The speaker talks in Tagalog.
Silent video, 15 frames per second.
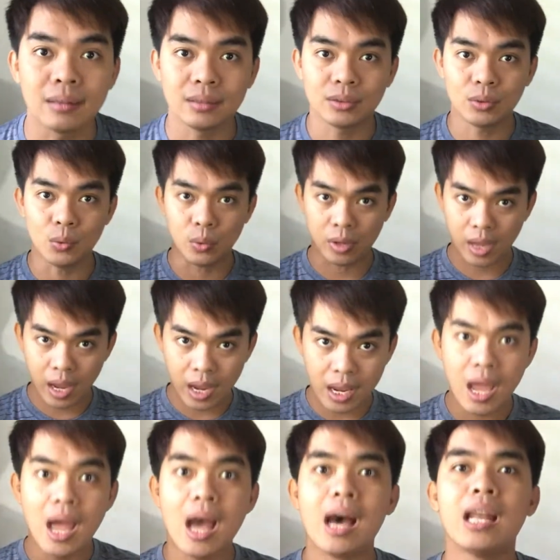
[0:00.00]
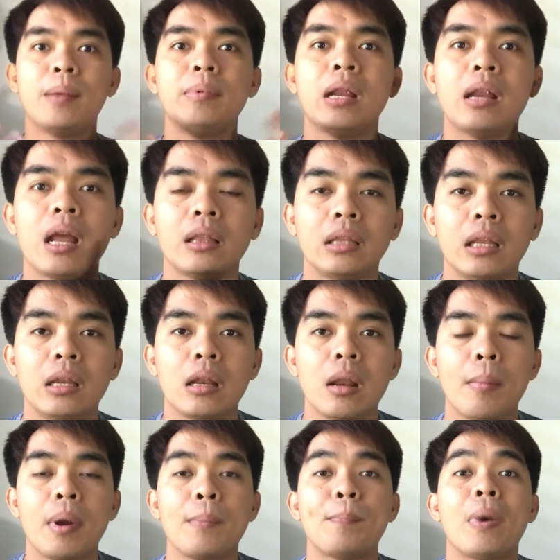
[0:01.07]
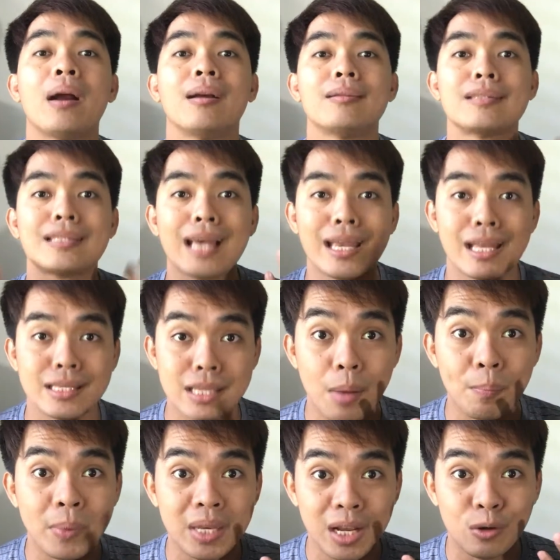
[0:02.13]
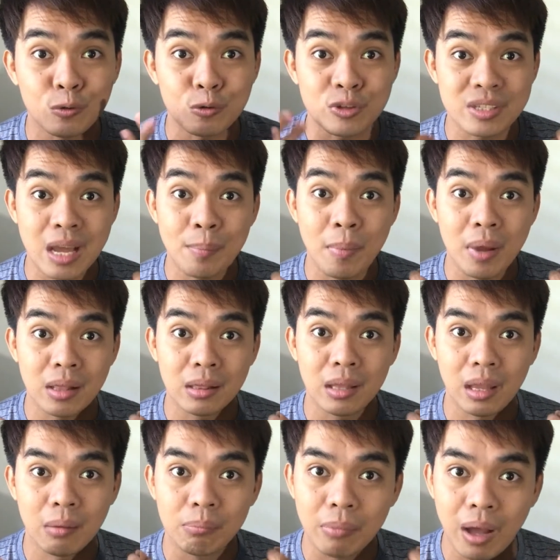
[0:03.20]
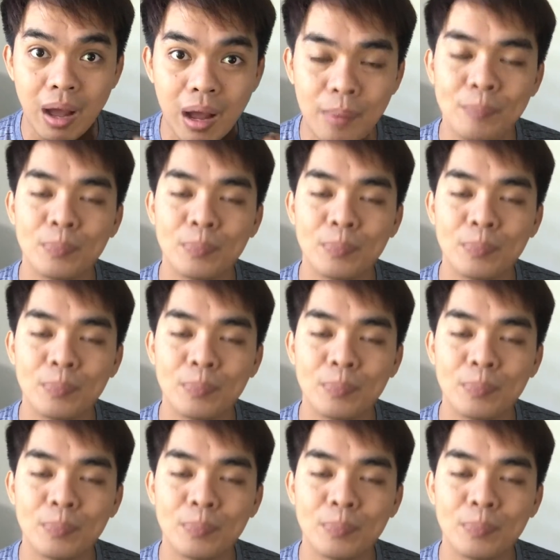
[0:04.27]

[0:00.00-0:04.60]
Wow! Alam na natin na naman pag science ang pinag-uusapan, diba?